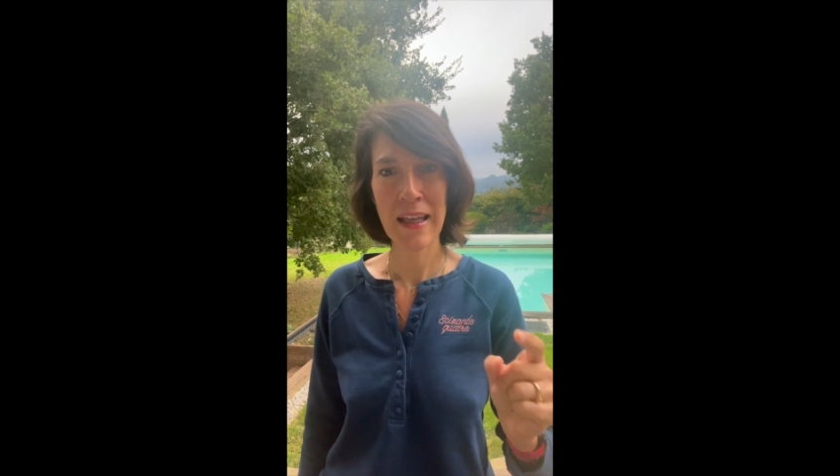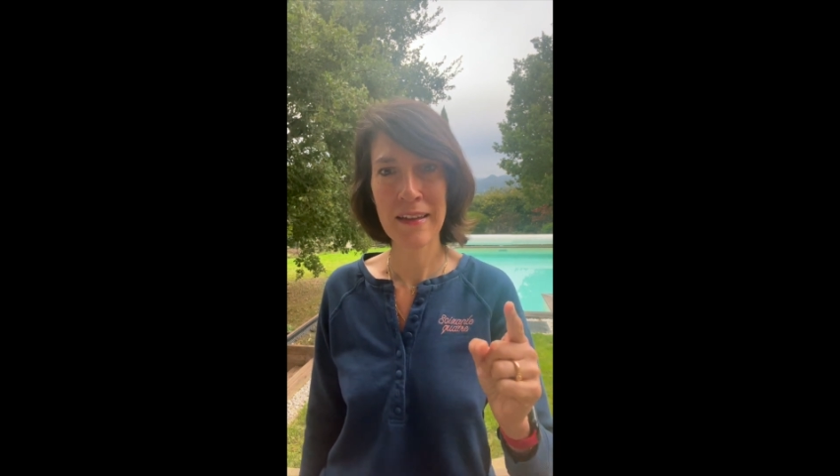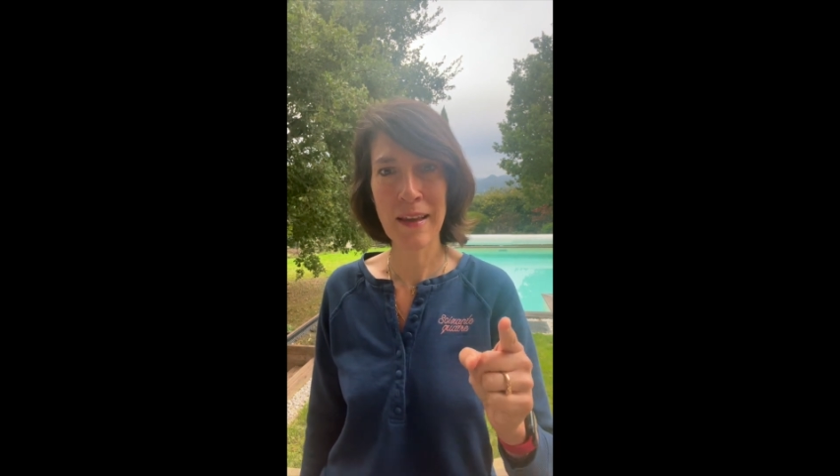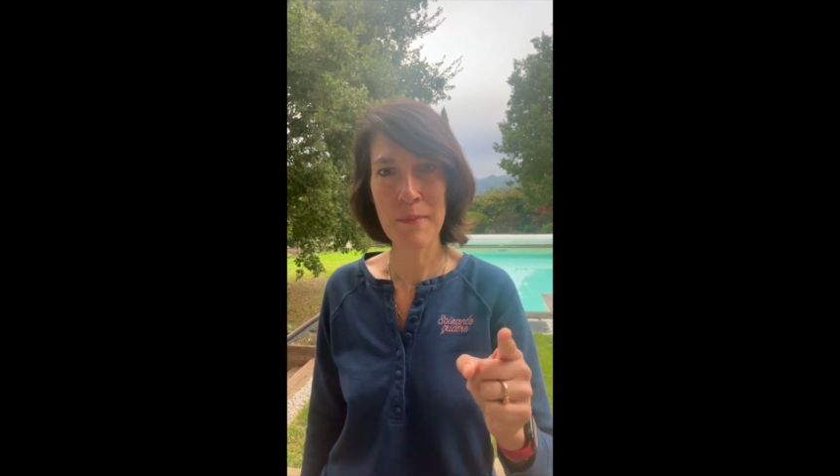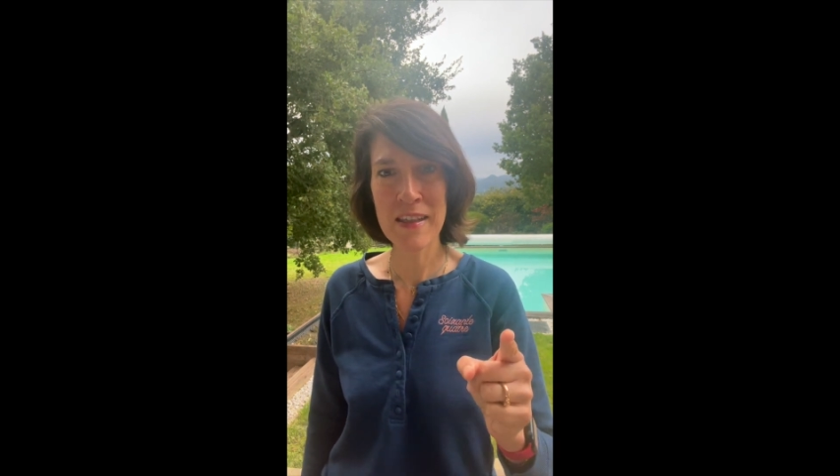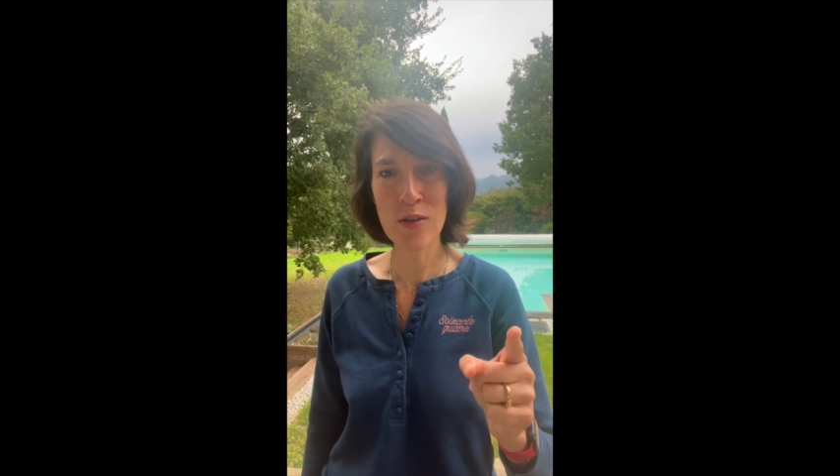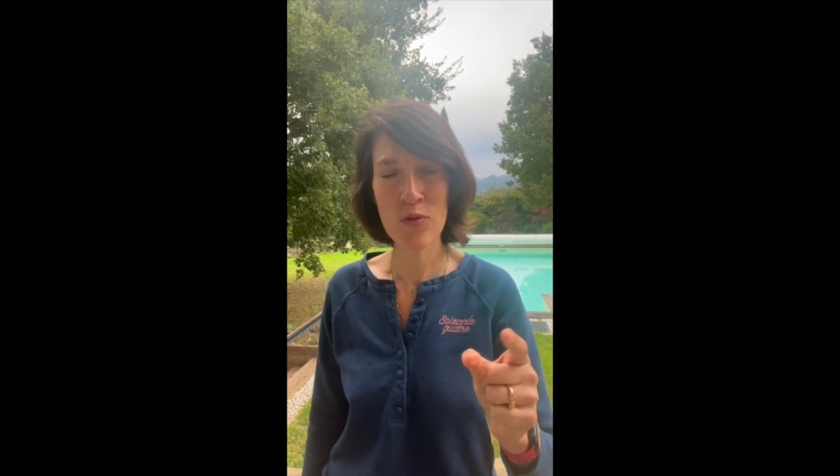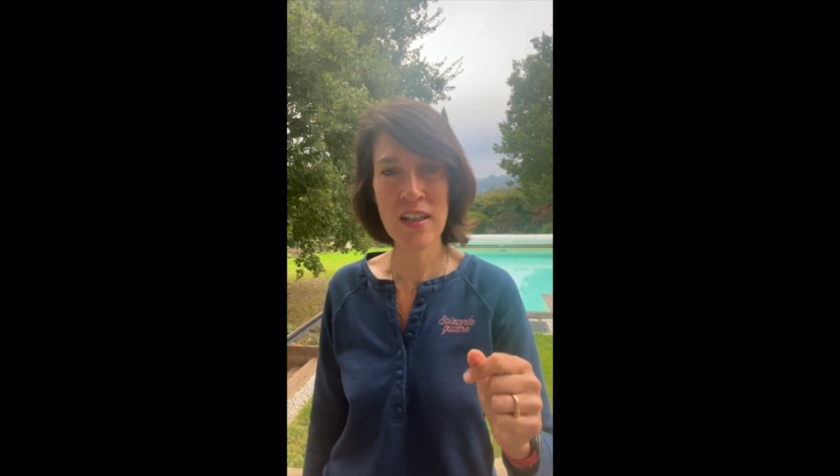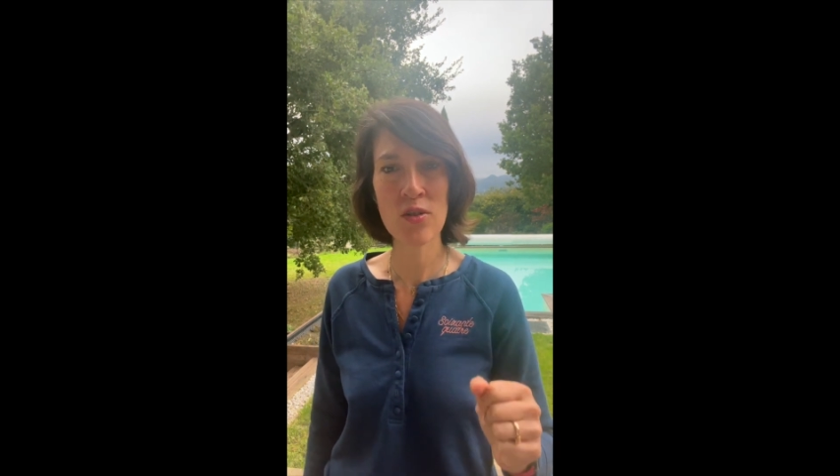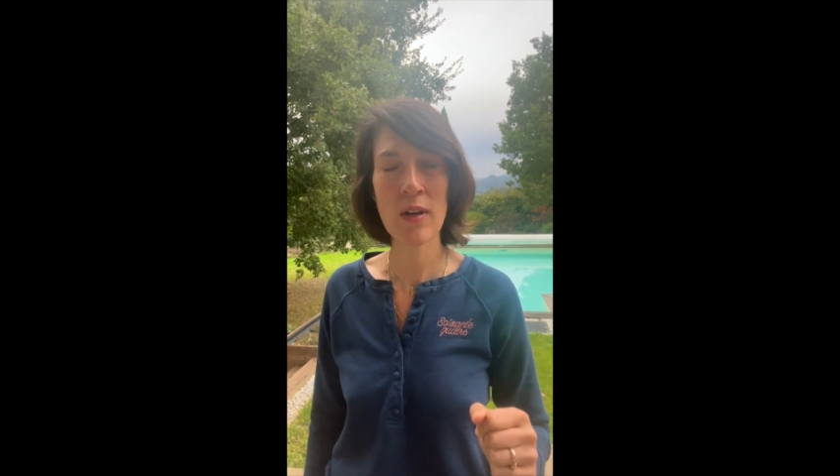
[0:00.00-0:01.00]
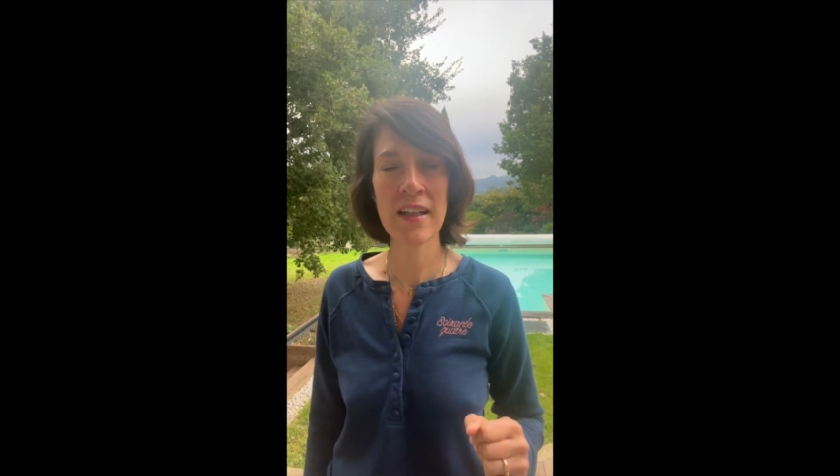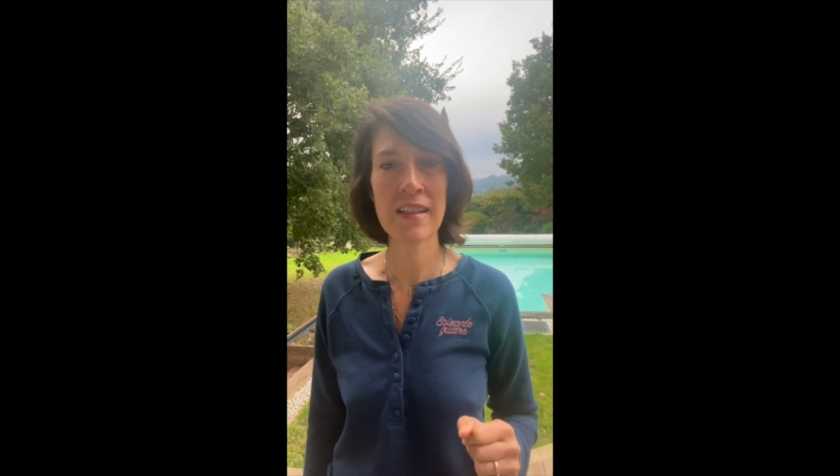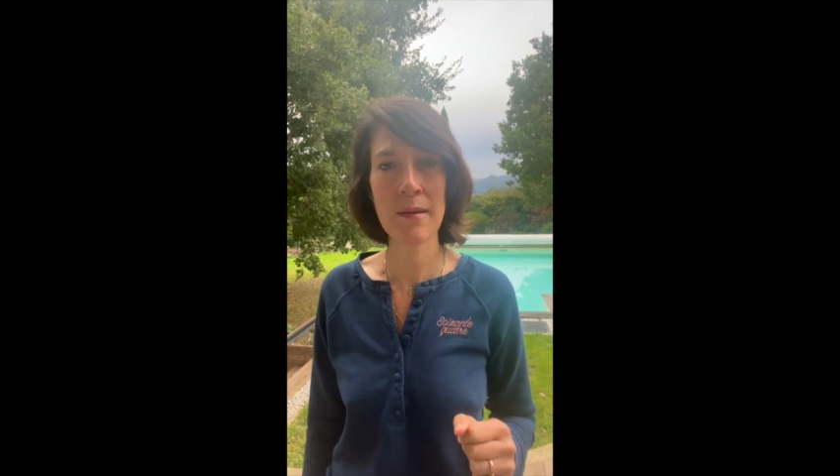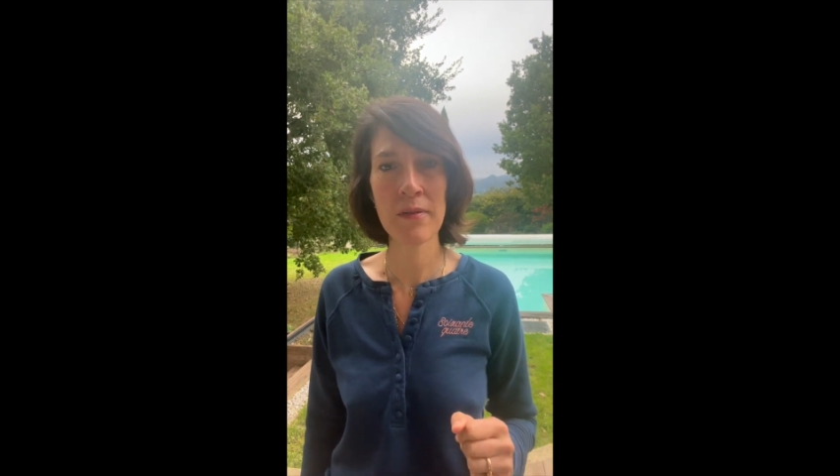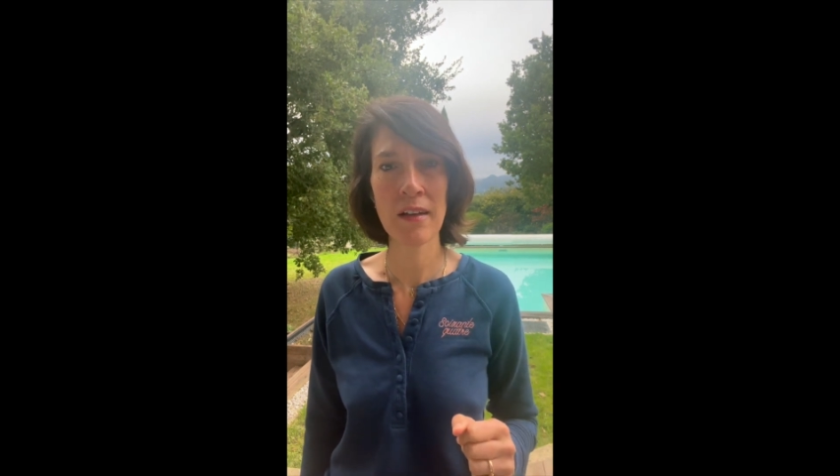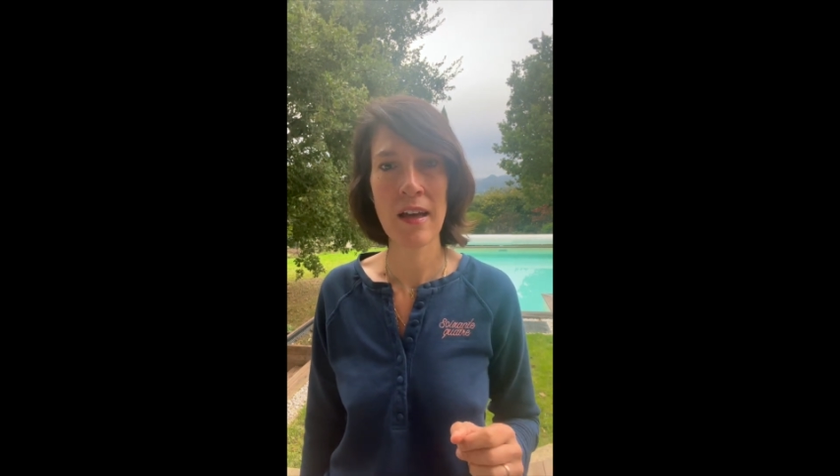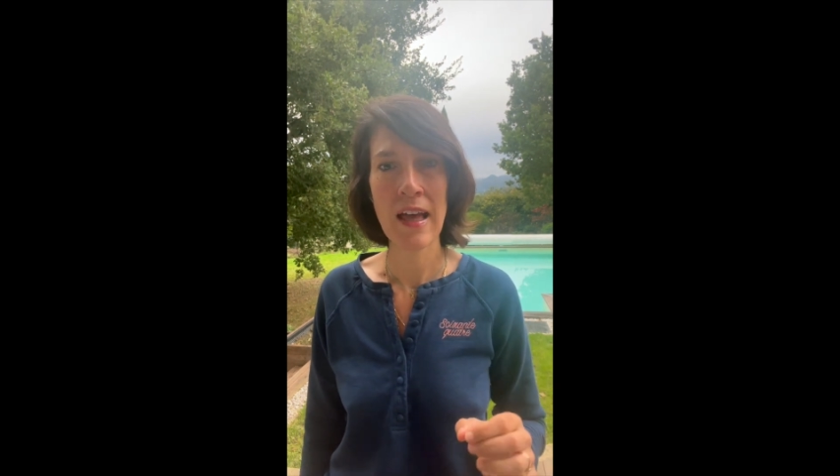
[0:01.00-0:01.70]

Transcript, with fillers: ta mission, si tu l'acceptes,